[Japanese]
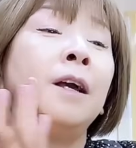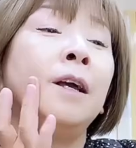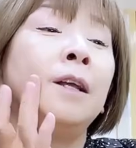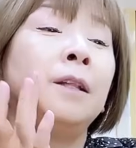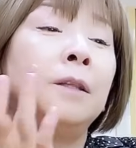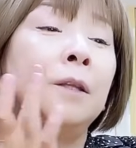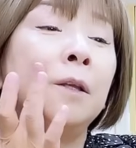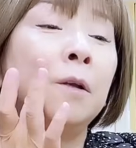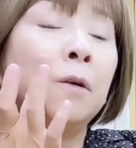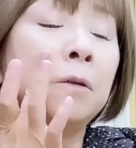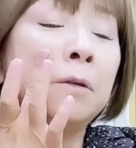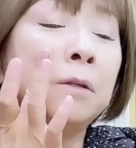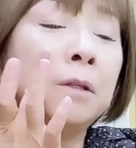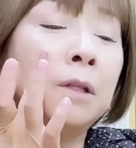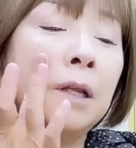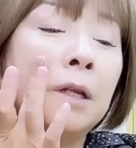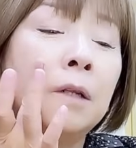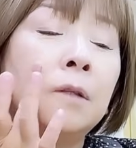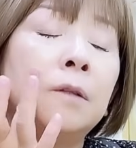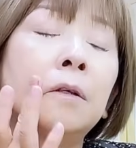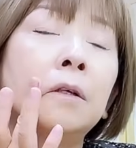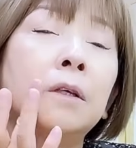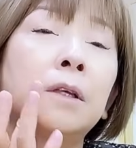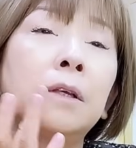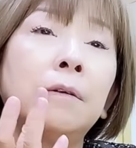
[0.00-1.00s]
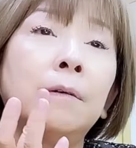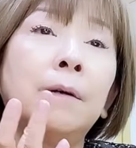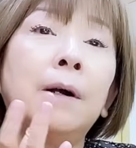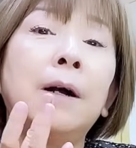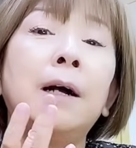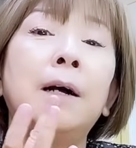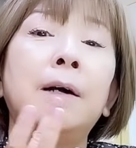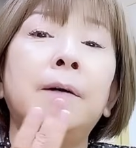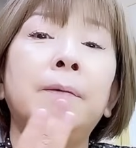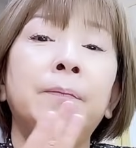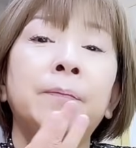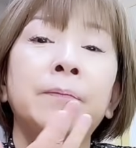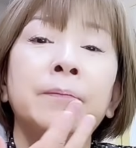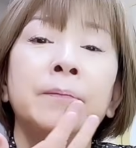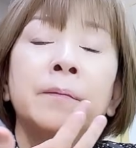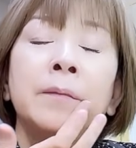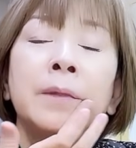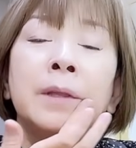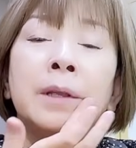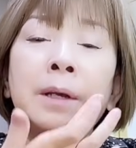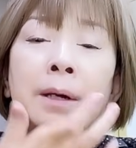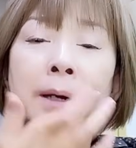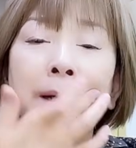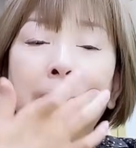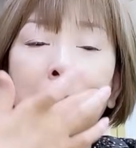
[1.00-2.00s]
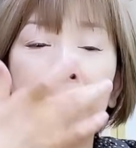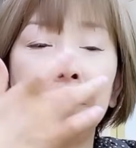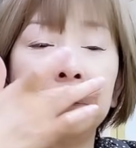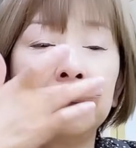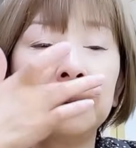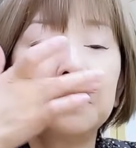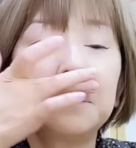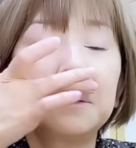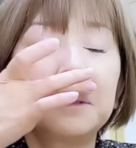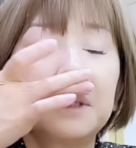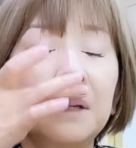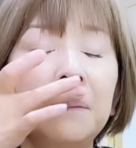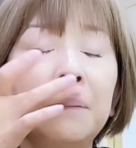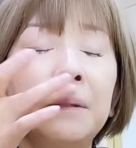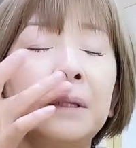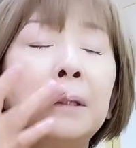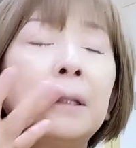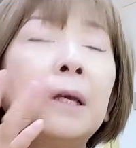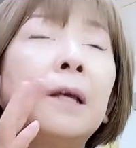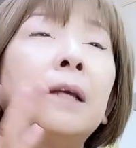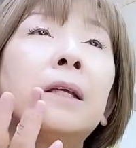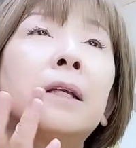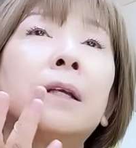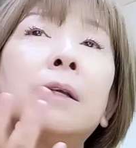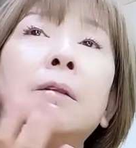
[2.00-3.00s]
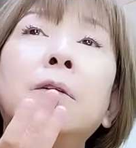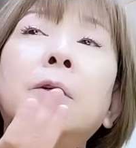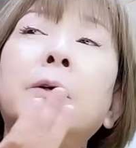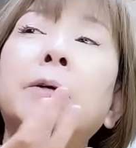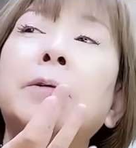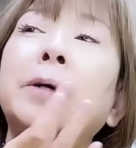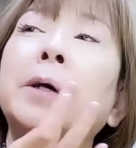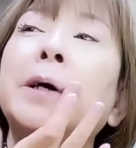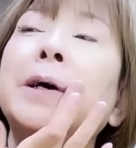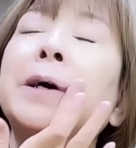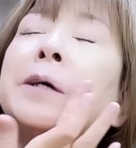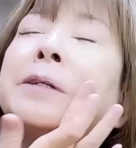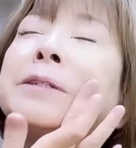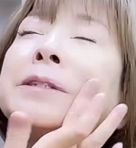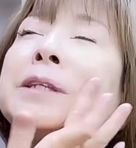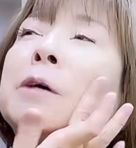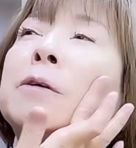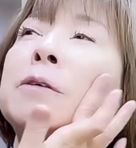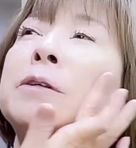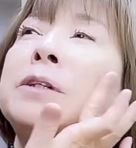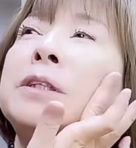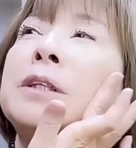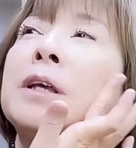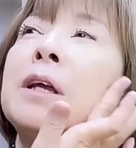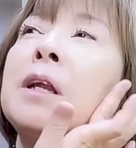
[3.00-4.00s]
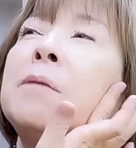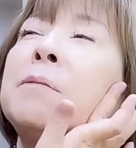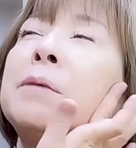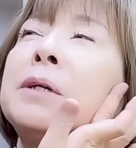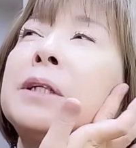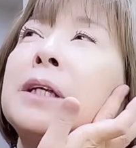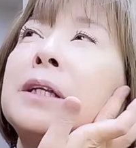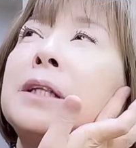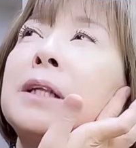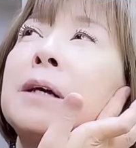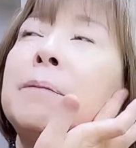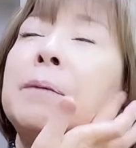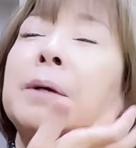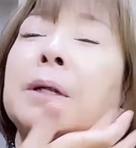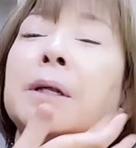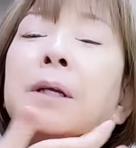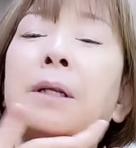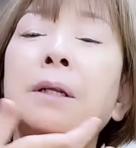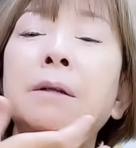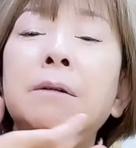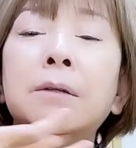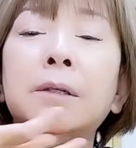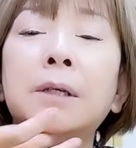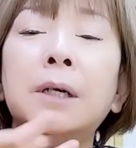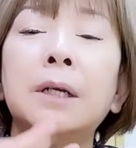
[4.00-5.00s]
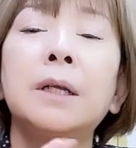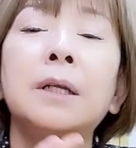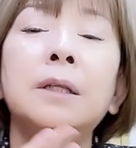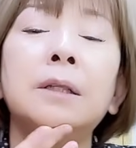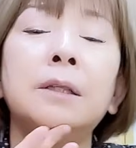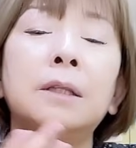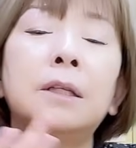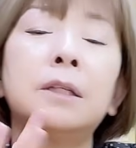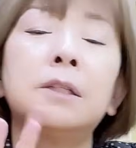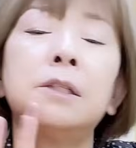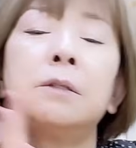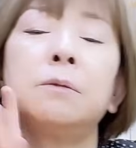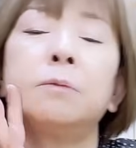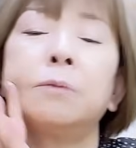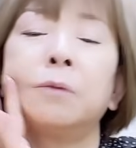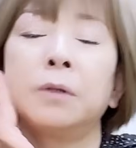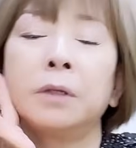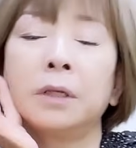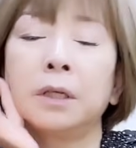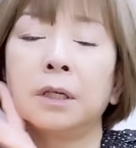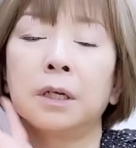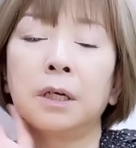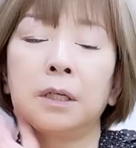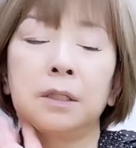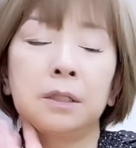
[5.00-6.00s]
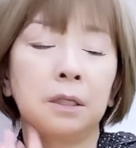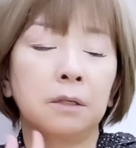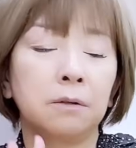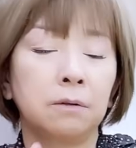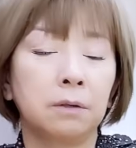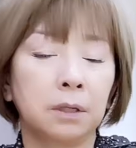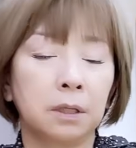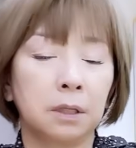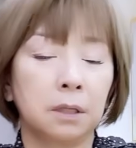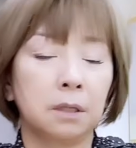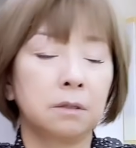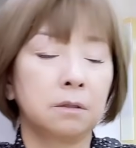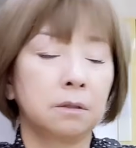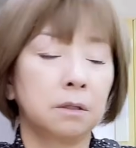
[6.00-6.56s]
で、夜寝るときは、ああ、もっと食べたいけど、朝起きたらまた食べられるからって自分を言い聞かせるわけです